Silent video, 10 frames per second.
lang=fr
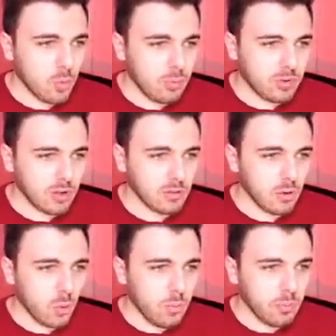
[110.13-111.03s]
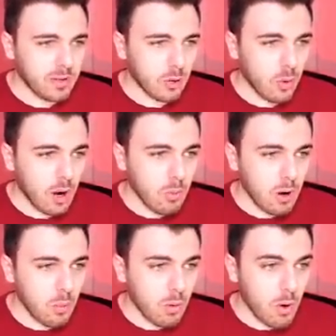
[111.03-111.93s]
Oh putain, oh putain, waouh,
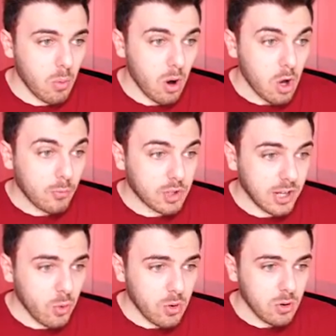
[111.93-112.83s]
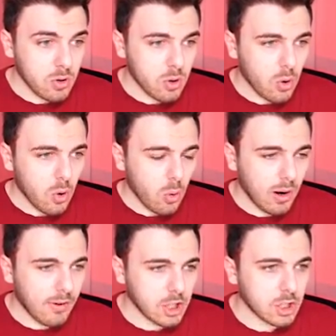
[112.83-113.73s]
waouh, waouh, waouh, faut que j'aille où
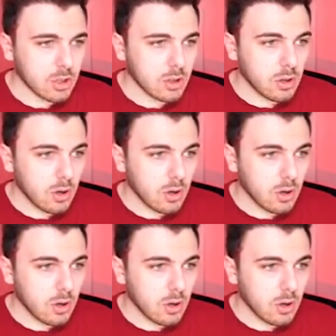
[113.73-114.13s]
Oh la vache